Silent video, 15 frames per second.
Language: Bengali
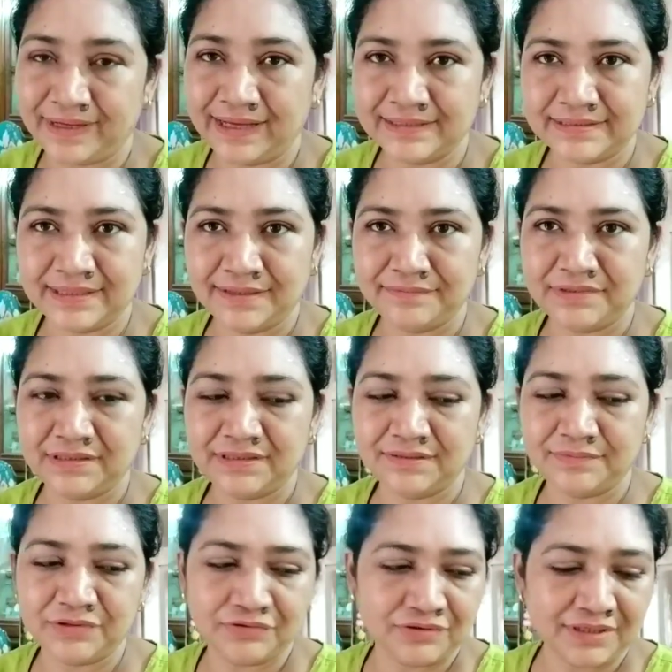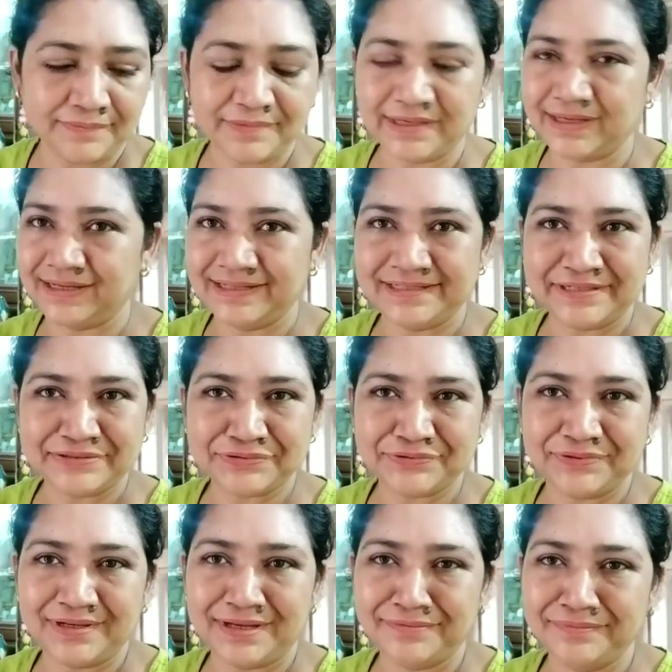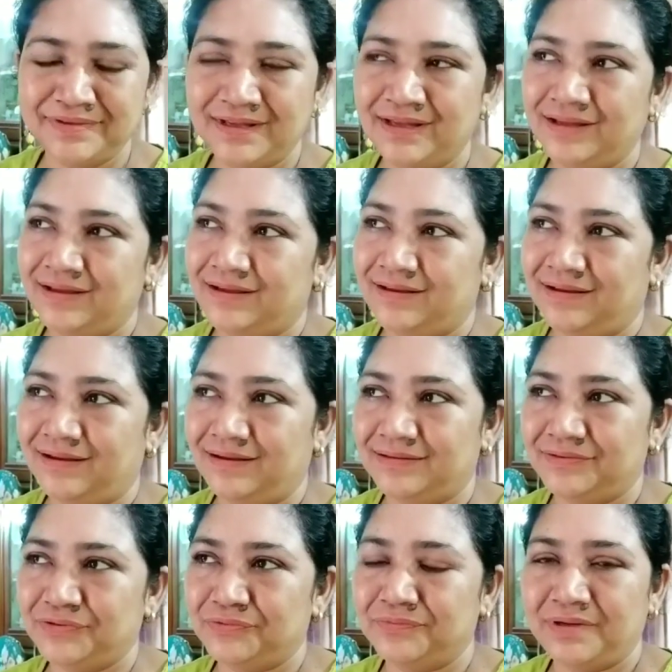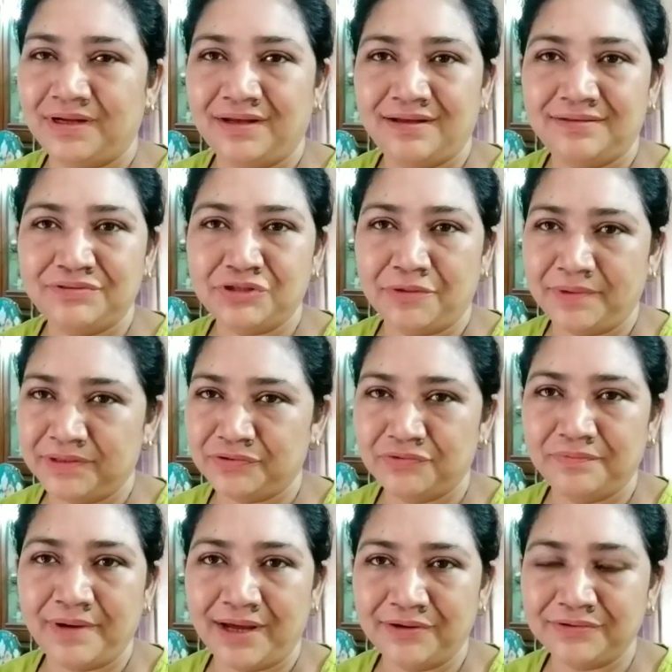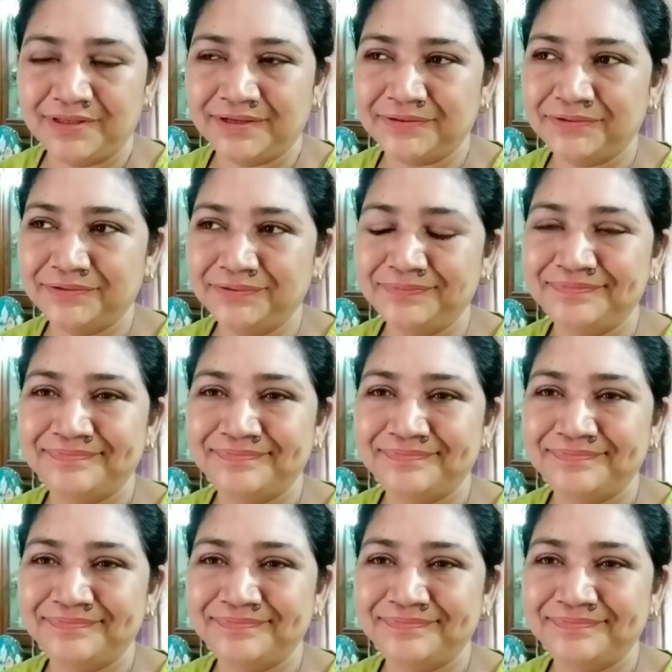আজকে আমি ভিডিওটা আমি এখানেই শেষ করলাম আর তোমরা সবাই খুব ভালো থাকো